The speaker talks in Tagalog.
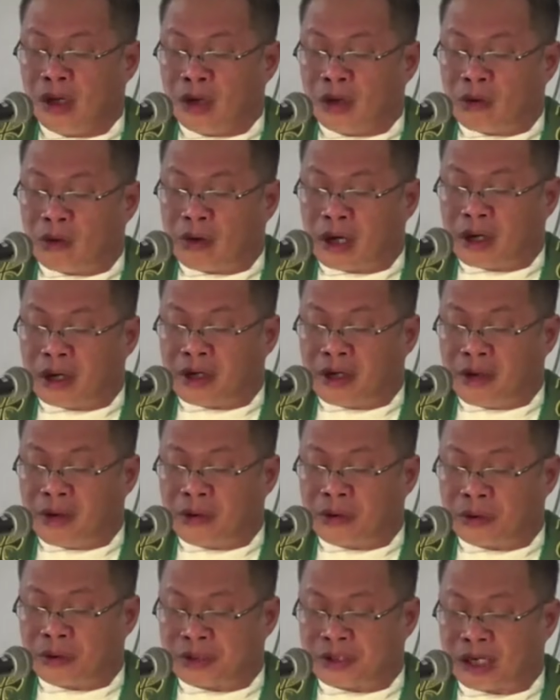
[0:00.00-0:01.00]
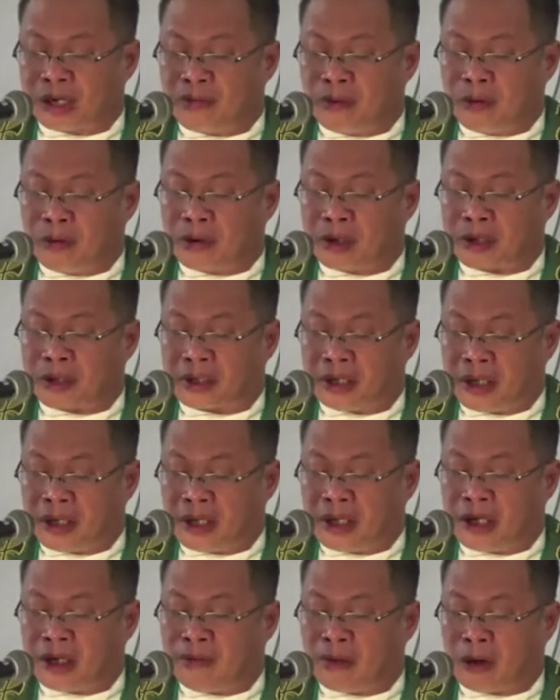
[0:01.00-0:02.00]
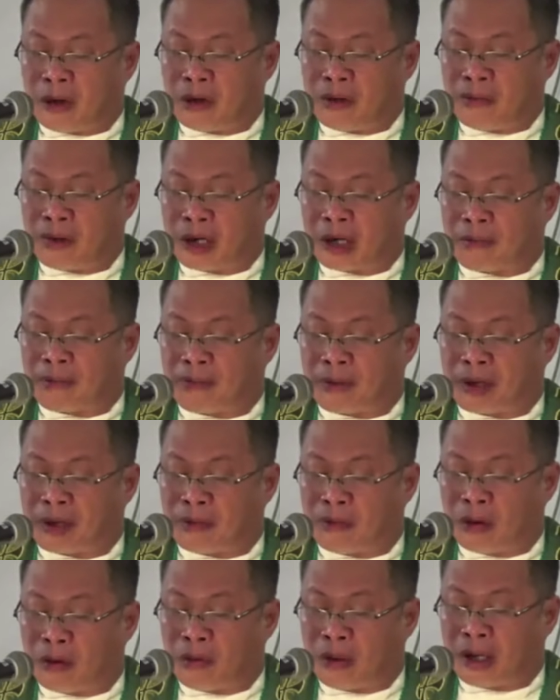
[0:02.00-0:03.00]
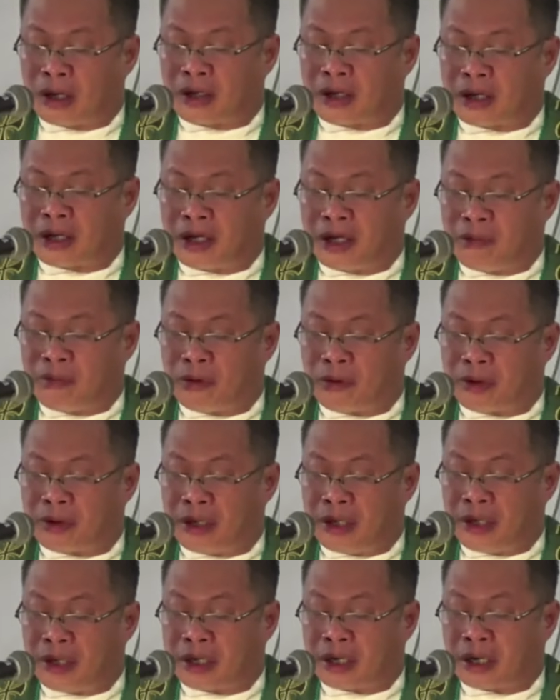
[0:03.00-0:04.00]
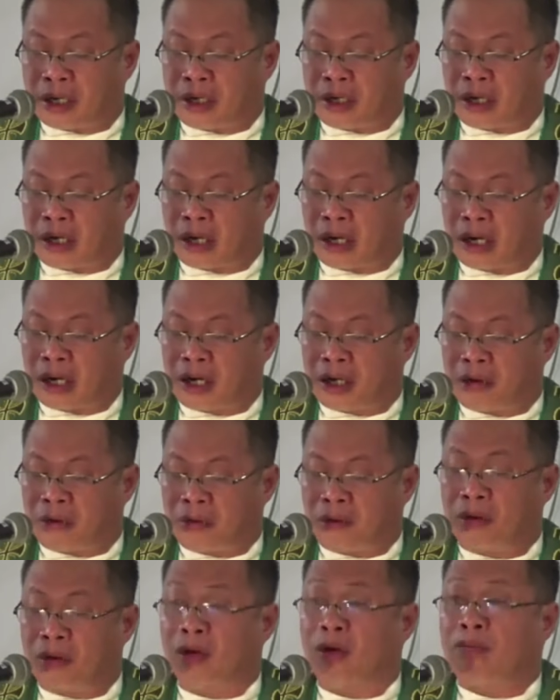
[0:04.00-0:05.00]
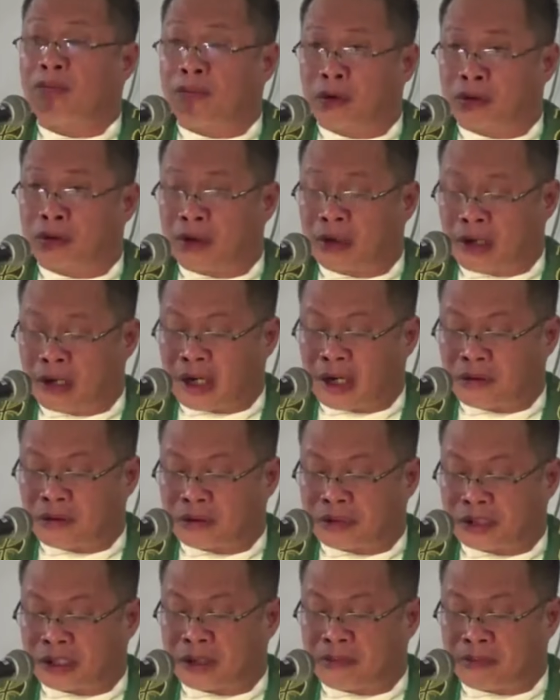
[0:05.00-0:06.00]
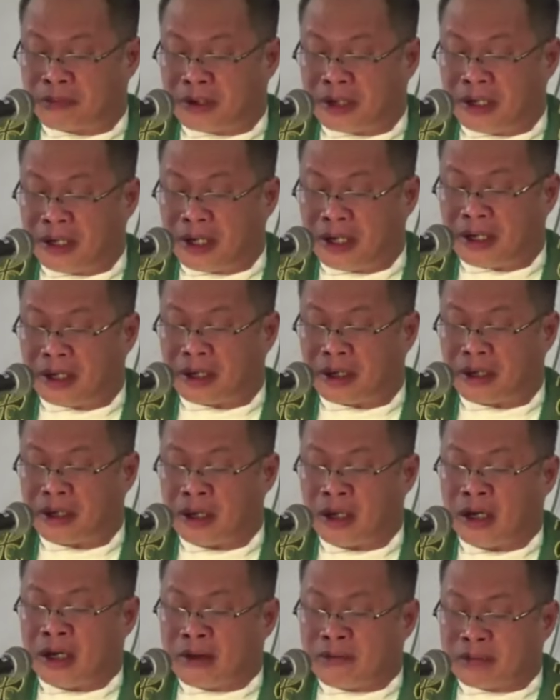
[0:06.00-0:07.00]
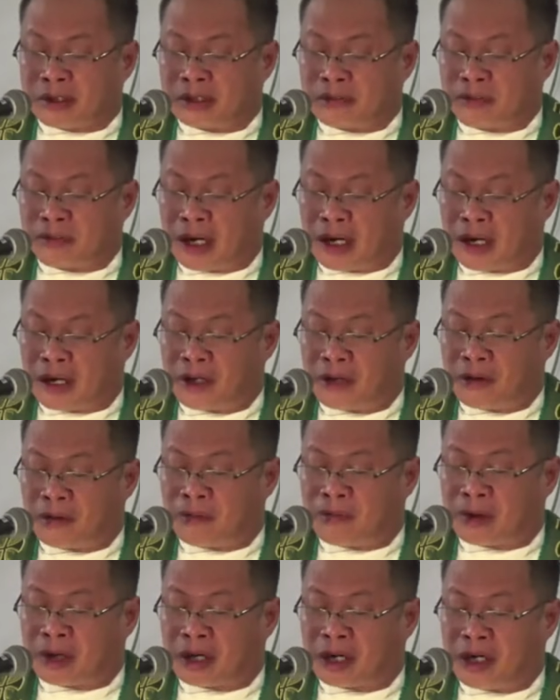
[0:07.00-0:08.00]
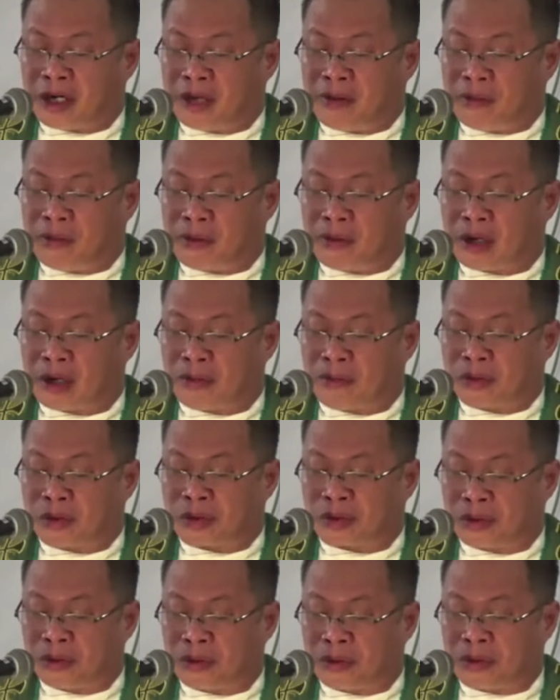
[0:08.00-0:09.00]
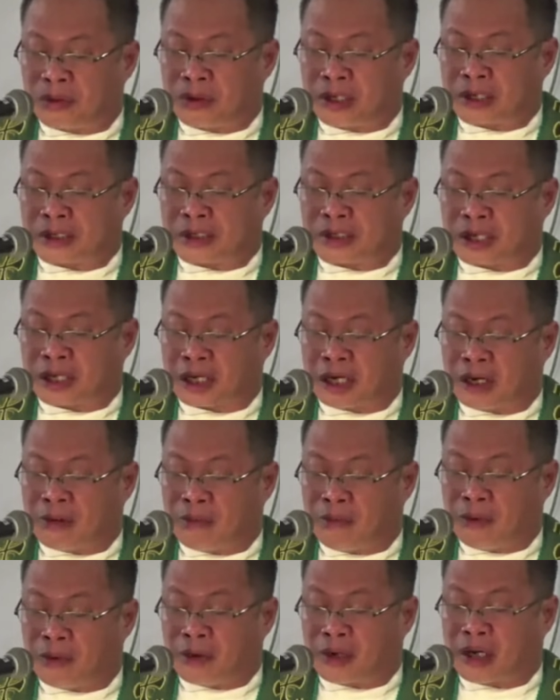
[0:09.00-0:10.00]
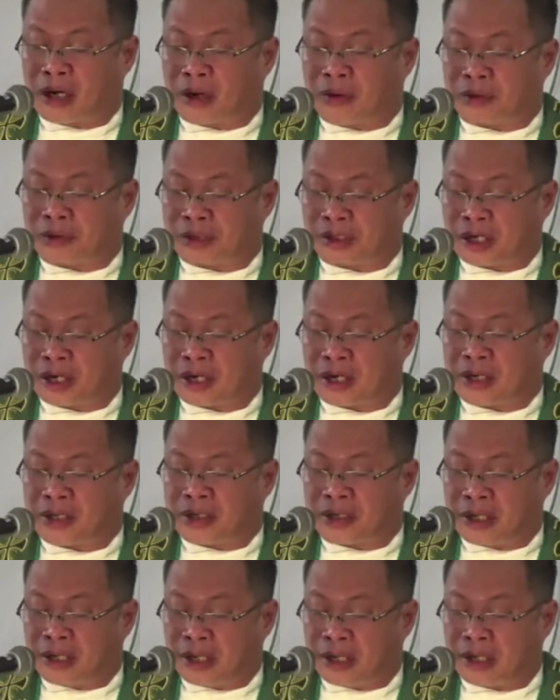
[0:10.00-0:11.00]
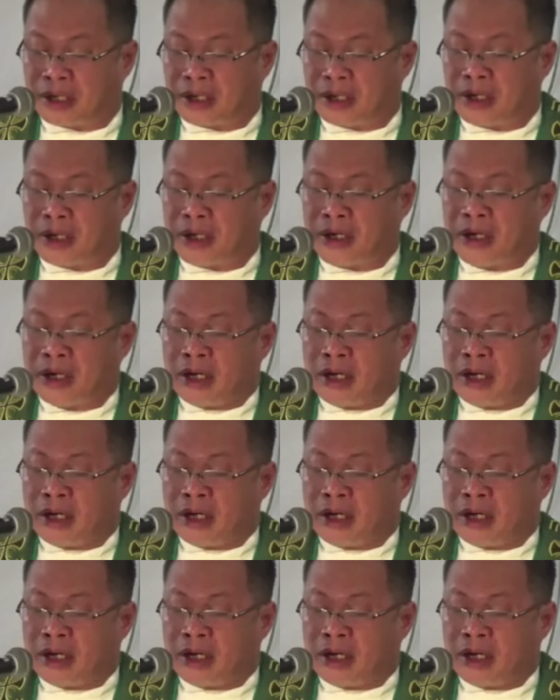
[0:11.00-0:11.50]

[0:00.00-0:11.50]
Kung ang usa mo katiil maoy makapahimuwag kanimo gikan kanako putla usab kini mas maayo pa kanimo nga musulod ka sa kinabuhi nga usaray tiil